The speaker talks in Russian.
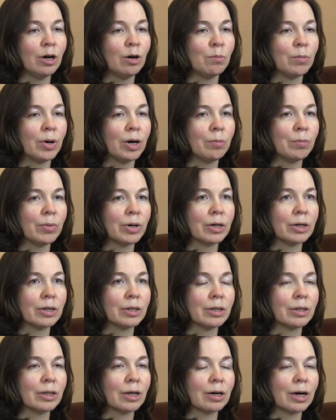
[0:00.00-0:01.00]
мама
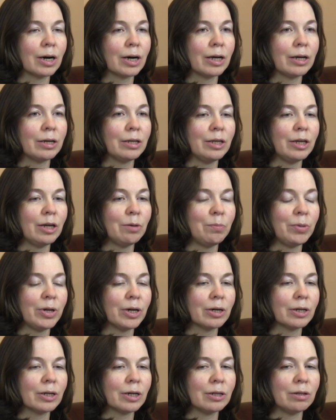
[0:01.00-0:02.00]
такая не
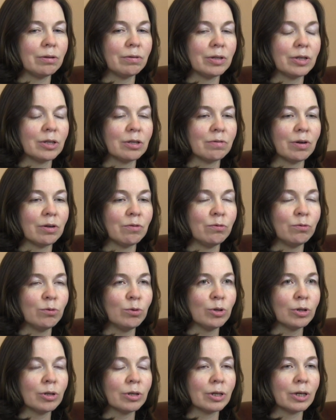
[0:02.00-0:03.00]
перекладывает свои
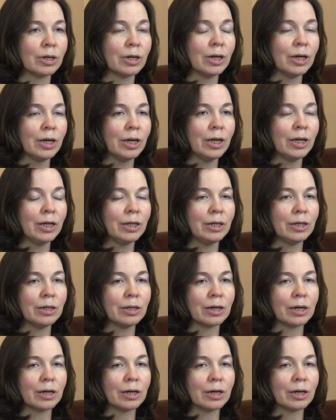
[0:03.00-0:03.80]
функции ни